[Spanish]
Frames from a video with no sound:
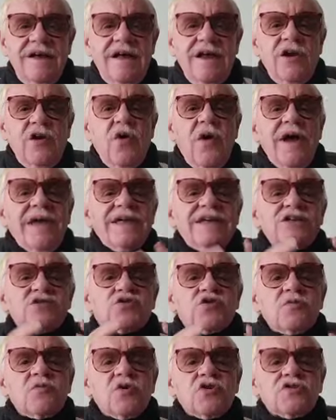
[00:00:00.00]
no hay
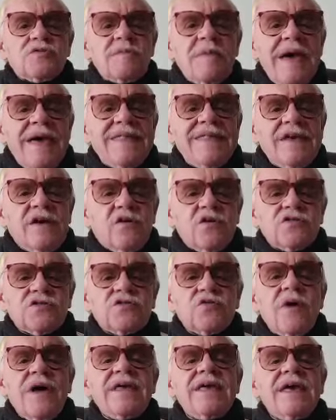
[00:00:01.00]
insumos médicos,
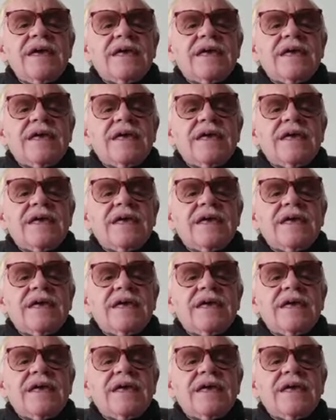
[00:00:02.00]
no hay